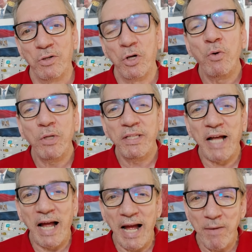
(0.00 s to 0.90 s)
قوة
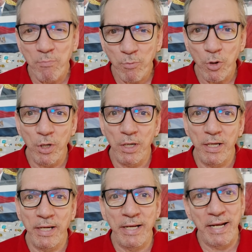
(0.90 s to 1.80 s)
تحمل
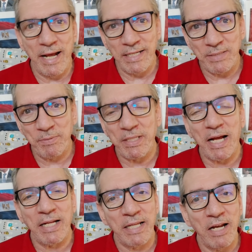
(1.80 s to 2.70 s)
الناس
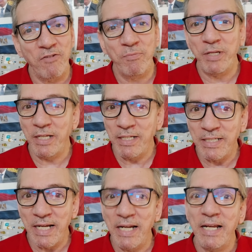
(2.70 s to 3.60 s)
بتختلف من
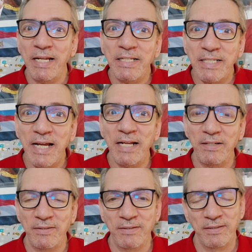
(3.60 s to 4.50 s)
إنسان لإنسان